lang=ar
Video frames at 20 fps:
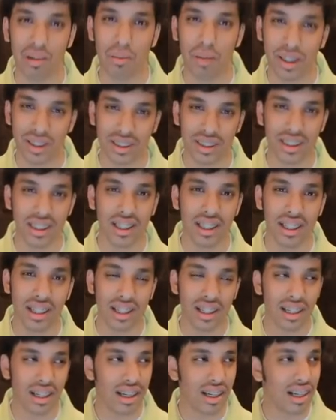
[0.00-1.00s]
ولا ما اشتريه
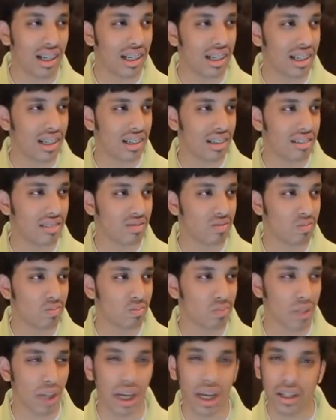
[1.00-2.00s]
آه،
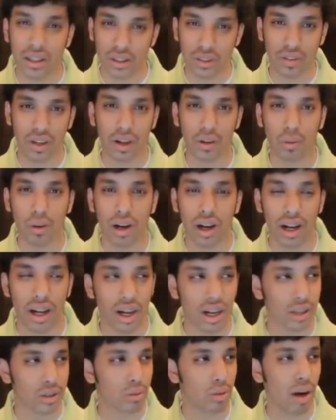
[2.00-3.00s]
خليني اشوف اخر
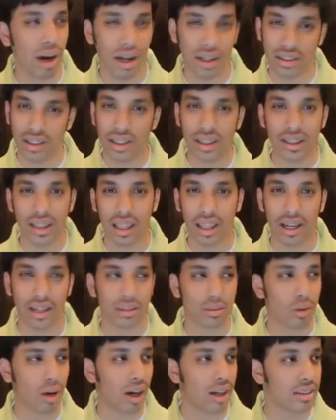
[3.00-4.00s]
ارخص واحد لقيت هذا
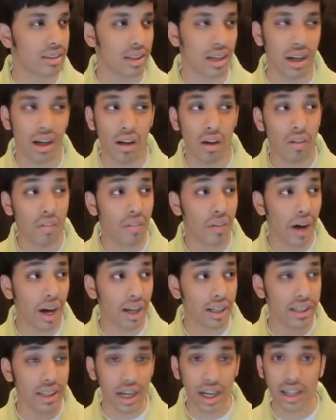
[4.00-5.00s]
ارخص واحد
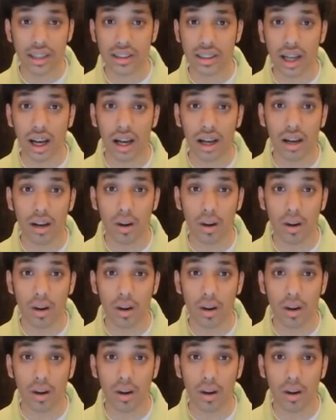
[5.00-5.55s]
فشريته